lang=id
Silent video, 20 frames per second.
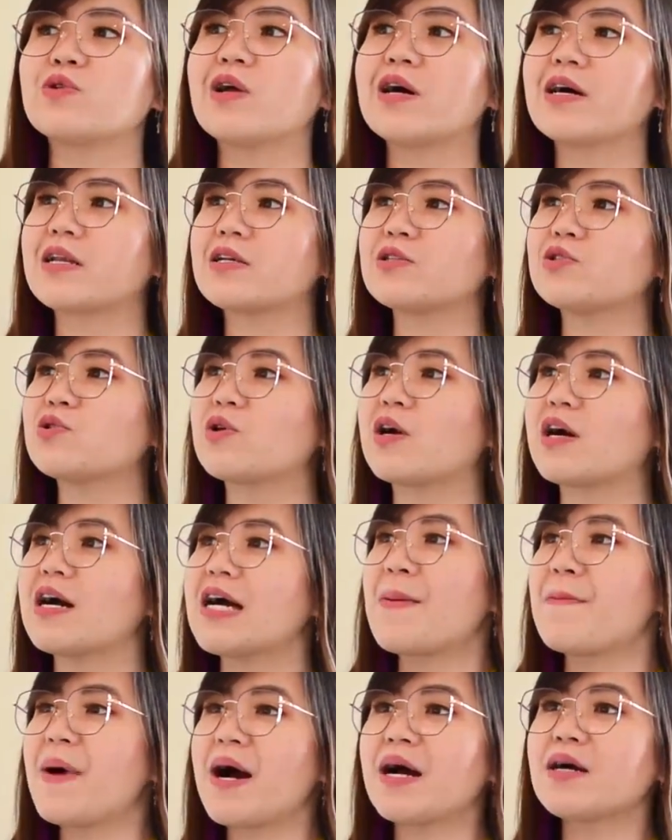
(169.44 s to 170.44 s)
udara juga
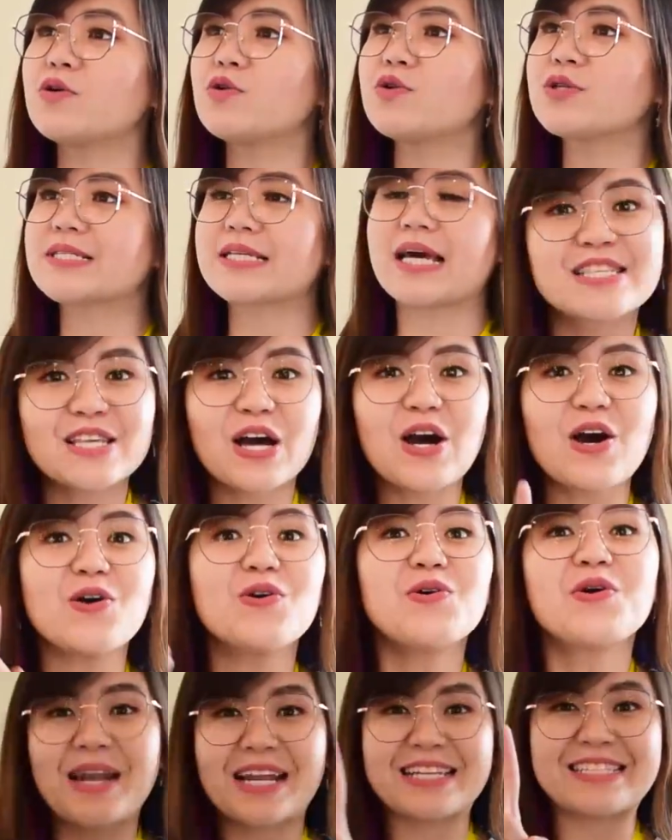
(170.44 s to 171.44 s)
bagus.
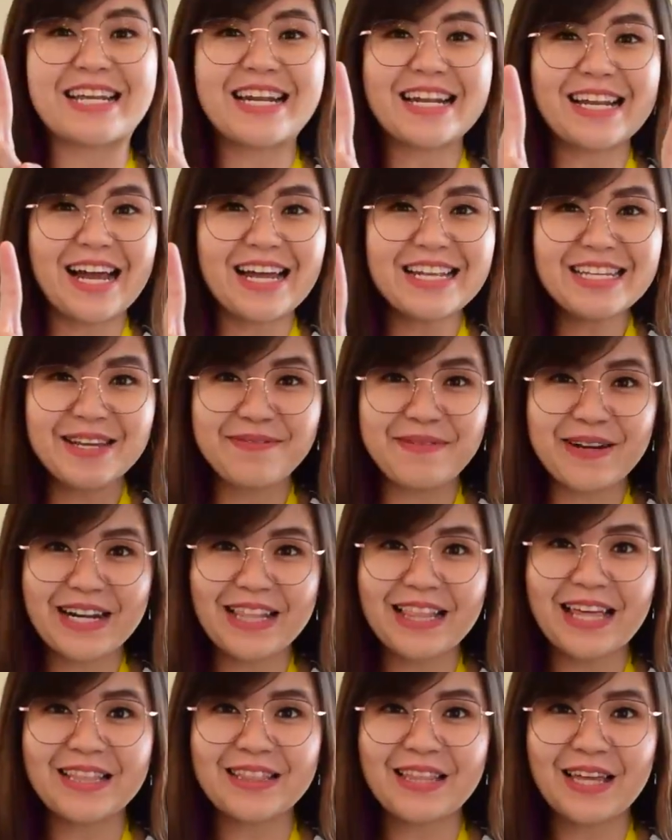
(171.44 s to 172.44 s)
So, penasaran kan gimana
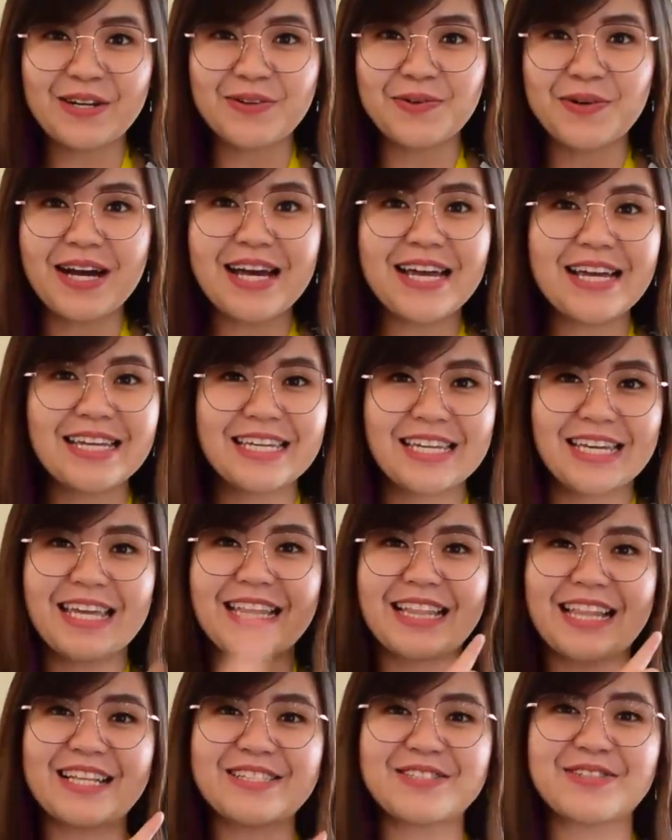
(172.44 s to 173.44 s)
lantai 2?
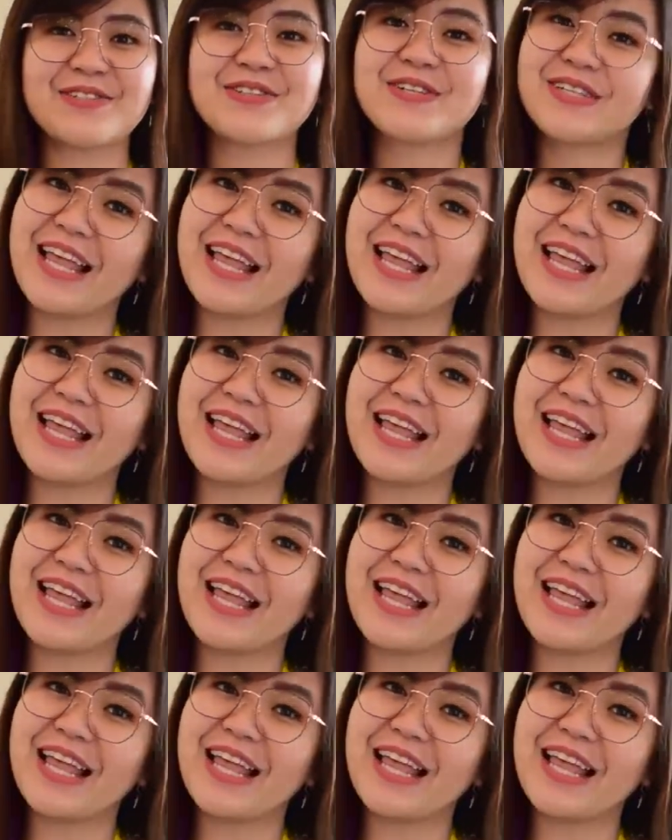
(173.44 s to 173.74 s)
Kita langsung